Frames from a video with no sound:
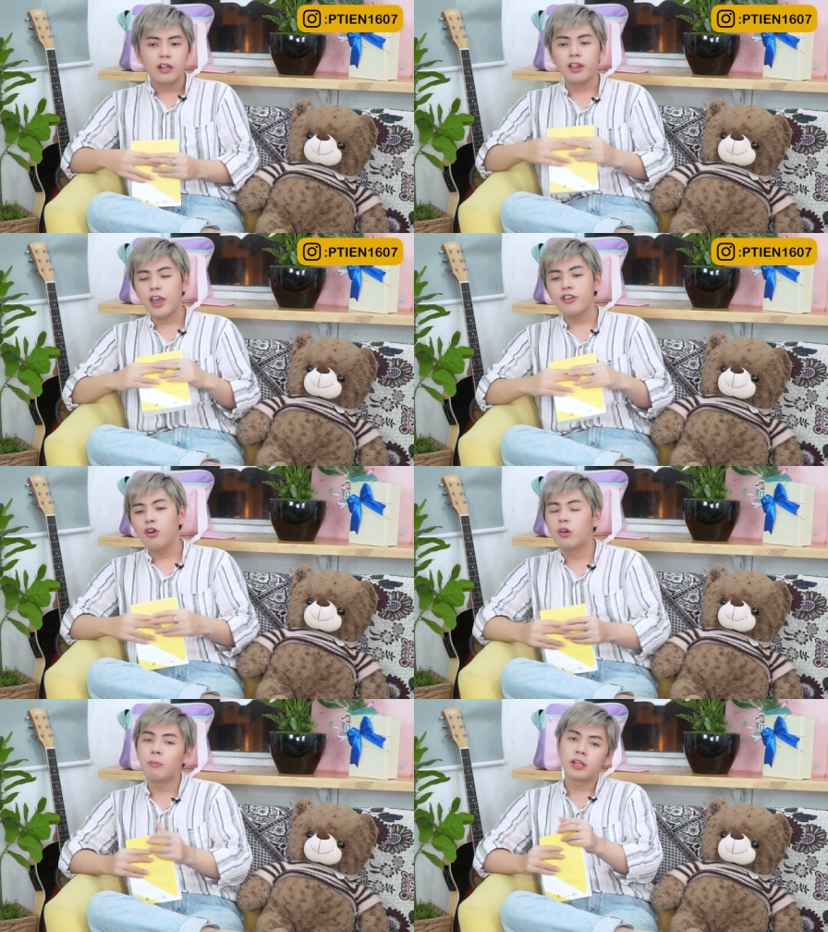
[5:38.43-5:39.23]
Và cho
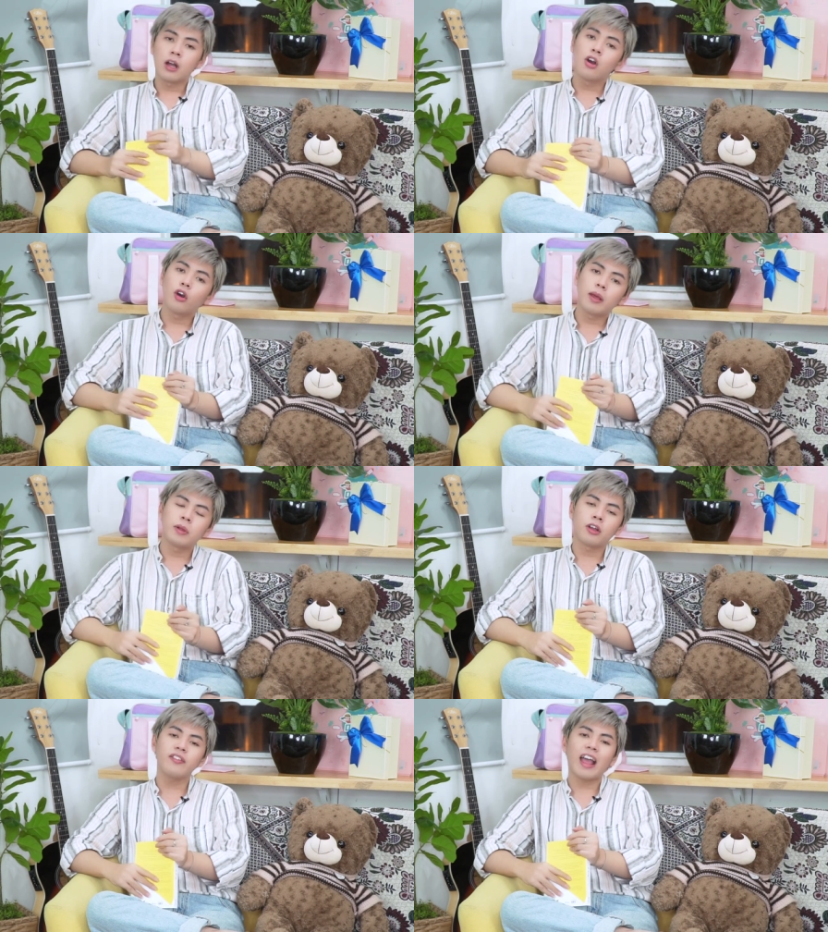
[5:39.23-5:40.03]
dù là mình có ngồi đây
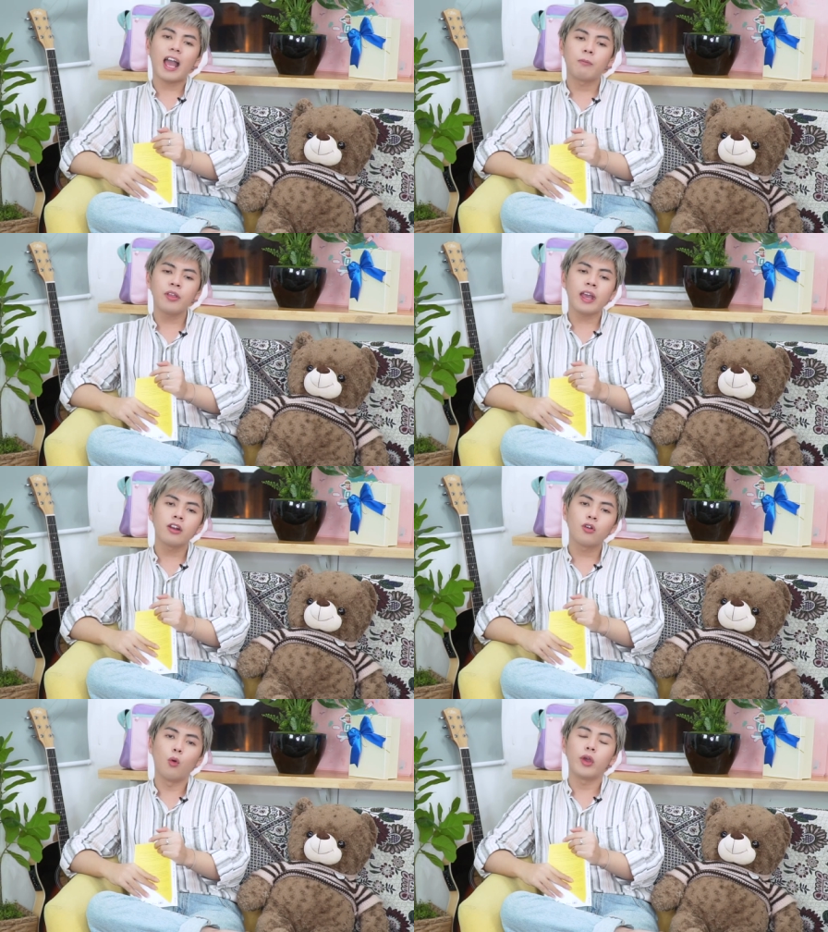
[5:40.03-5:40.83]
mình nói xàm, nói nhăn,
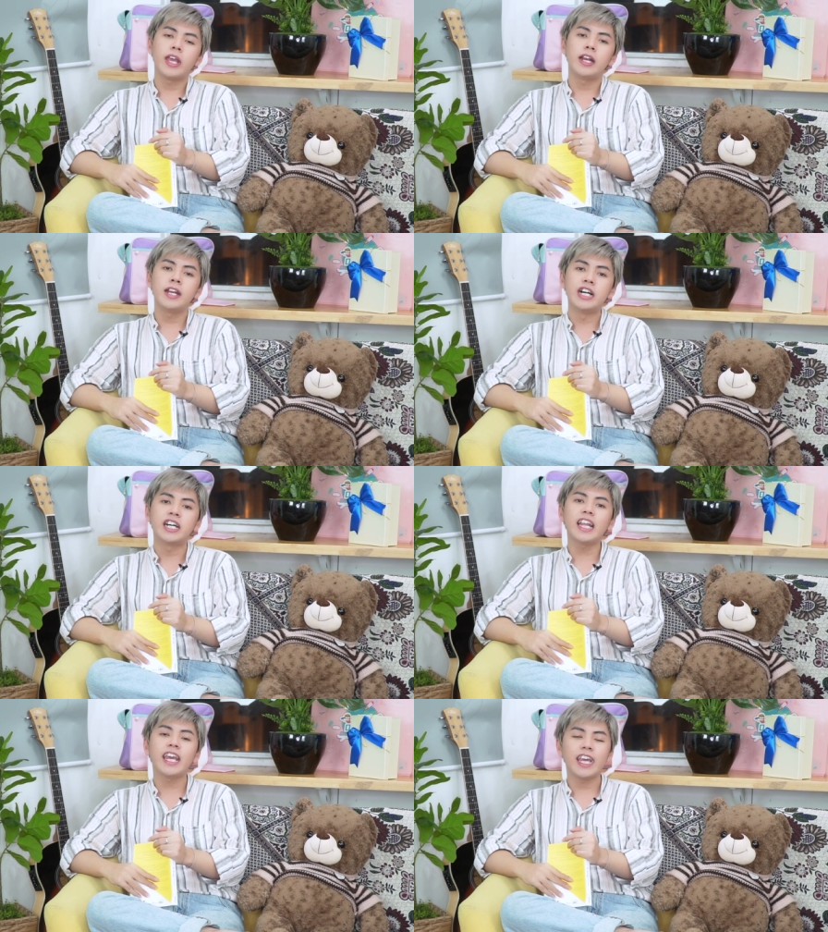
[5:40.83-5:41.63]
nói cuội gì đi
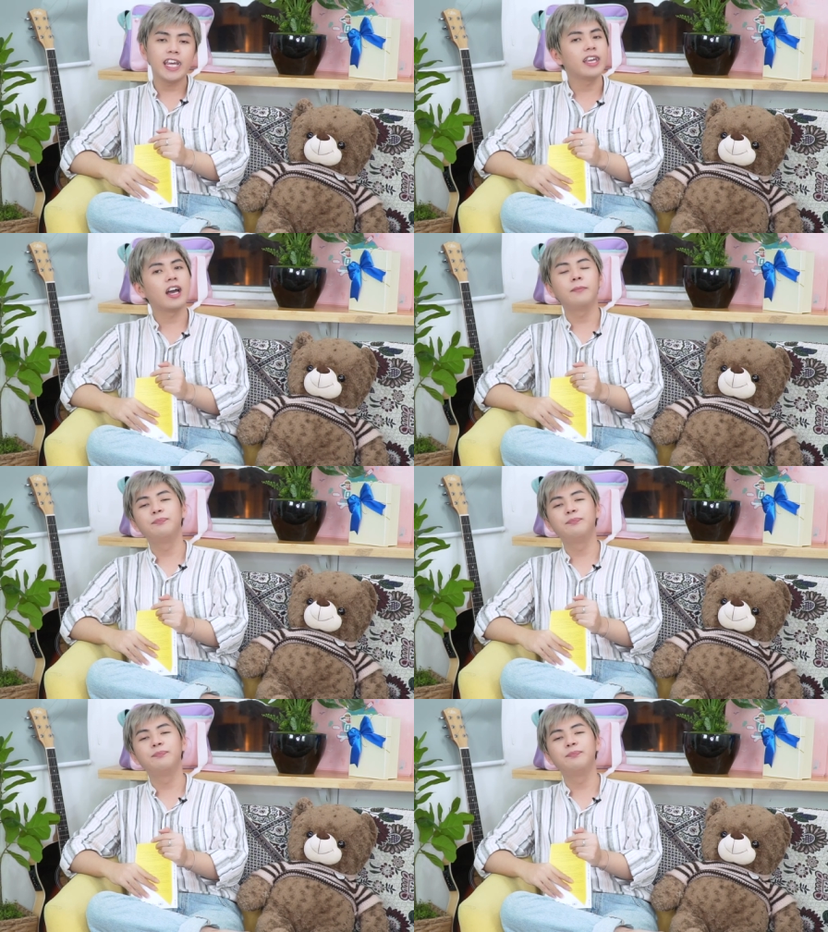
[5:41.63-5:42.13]
nữa thì